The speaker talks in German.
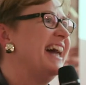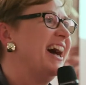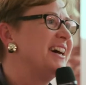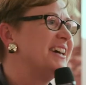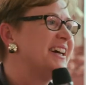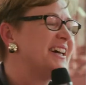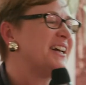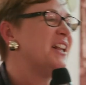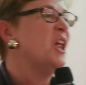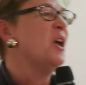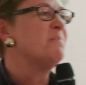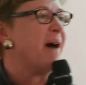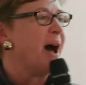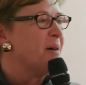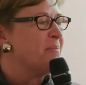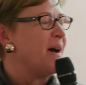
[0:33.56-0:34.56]
Dank
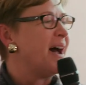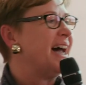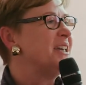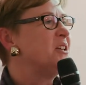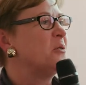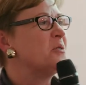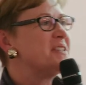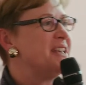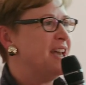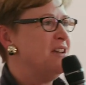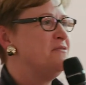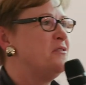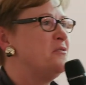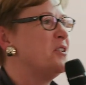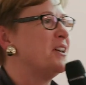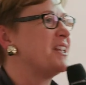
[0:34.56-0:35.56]
Barbara Josef
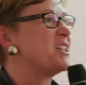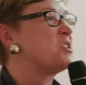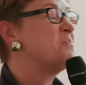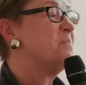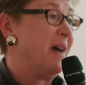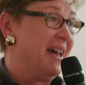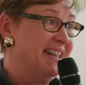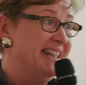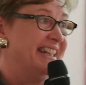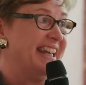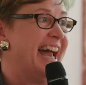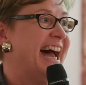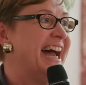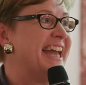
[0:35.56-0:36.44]
für das spannende